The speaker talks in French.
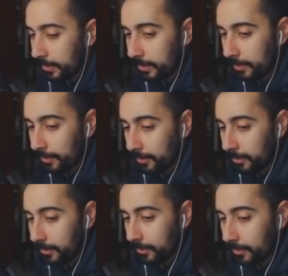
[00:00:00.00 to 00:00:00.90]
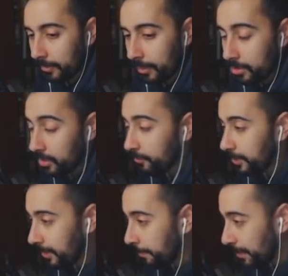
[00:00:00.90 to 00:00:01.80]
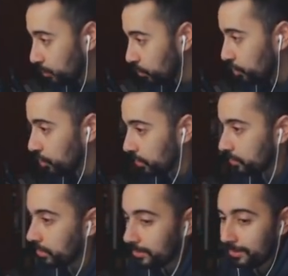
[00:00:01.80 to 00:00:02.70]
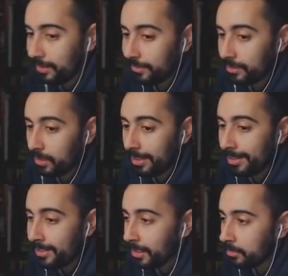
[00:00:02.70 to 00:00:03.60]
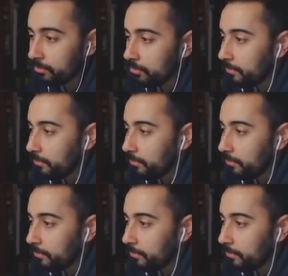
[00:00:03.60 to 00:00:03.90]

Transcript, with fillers: Et euh, à chaque fois qu'un perso sortait avec un, lien